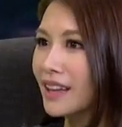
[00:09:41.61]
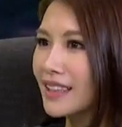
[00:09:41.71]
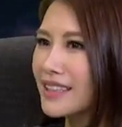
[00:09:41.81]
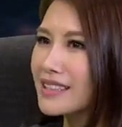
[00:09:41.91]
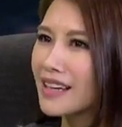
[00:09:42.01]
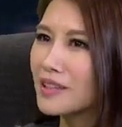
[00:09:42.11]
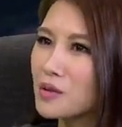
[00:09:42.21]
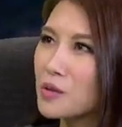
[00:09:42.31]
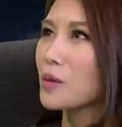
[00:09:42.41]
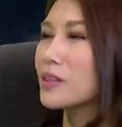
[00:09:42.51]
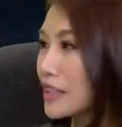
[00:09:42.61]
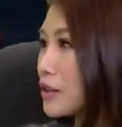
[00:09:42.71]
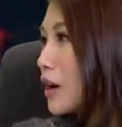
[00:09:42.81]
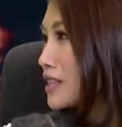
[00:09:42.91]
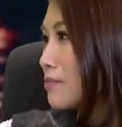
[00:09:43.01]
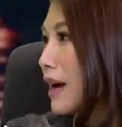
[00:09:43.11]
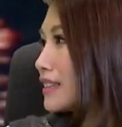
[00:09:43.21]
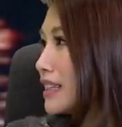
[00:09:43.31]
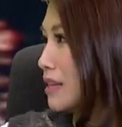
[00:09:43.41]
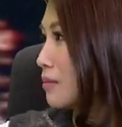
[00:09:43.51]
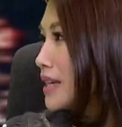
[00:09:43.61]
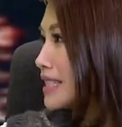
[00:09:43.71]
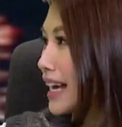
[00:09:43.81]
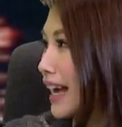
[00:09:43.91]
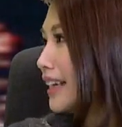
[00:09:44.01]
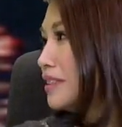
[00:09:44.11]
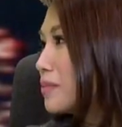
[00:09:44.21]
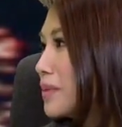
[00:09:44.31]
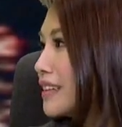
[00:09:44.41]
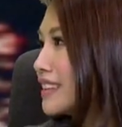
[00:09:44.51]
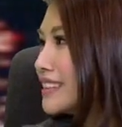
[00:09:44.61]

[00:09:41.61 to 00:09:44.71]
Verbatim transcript: 那也是啊，就是所有的人都要再把那个影片再看一遍。